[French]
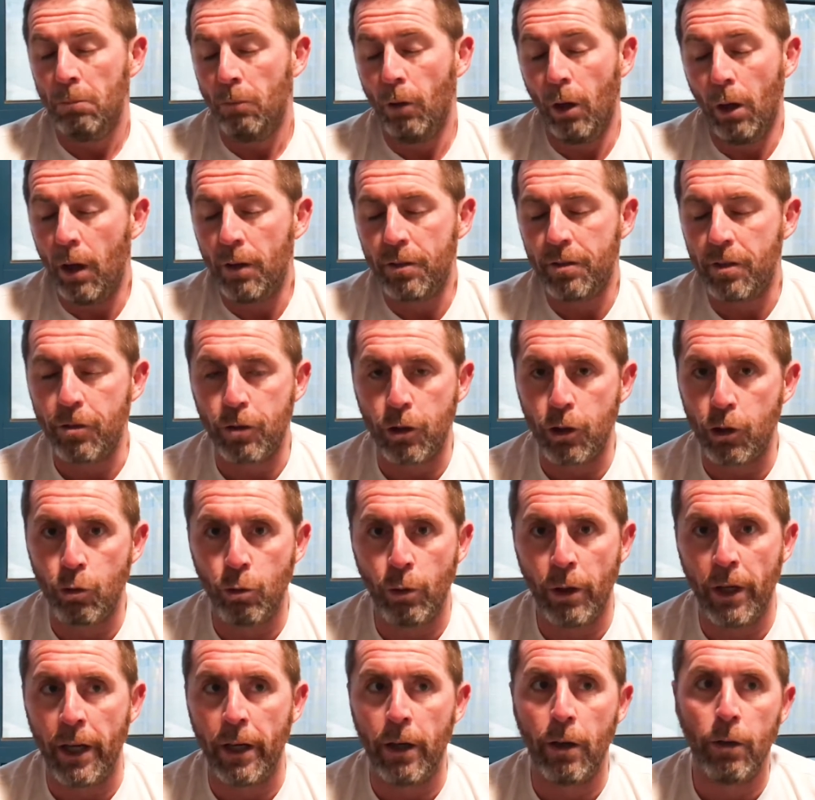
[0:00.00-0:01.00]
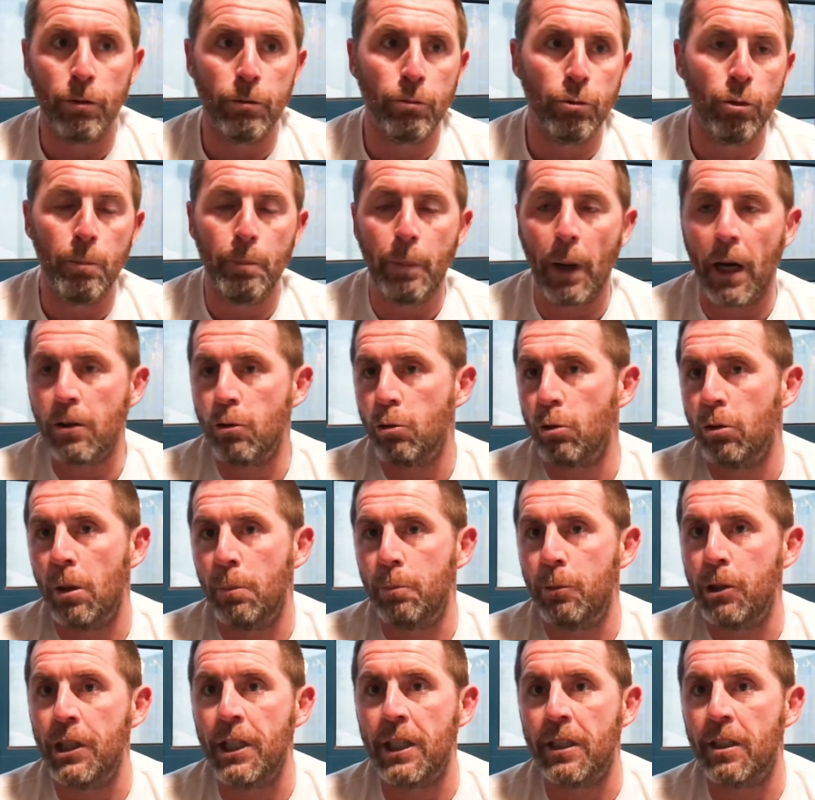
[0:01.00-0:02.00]
Voilà, ça s'est joué euh, d'une part sur des
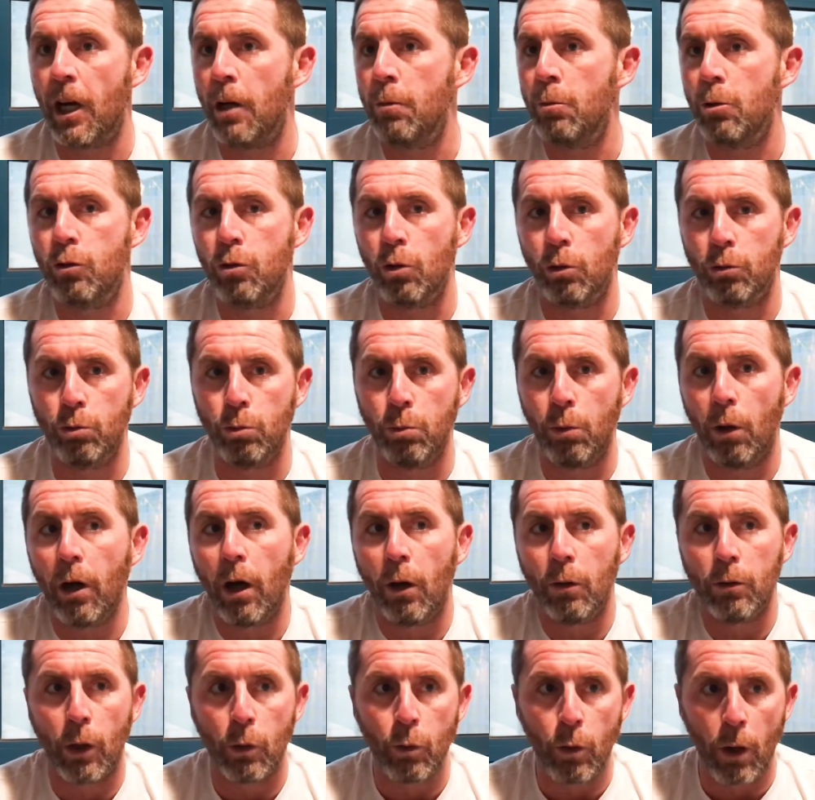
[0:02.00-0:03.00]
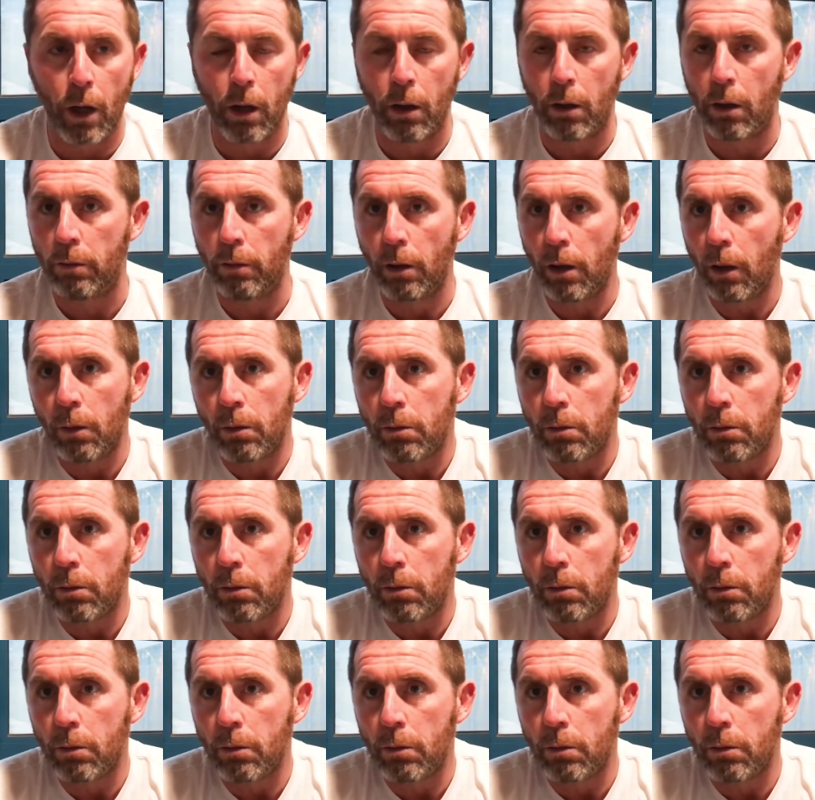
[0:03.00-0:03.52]
petits détails, mais surtout voilà, on a eu un,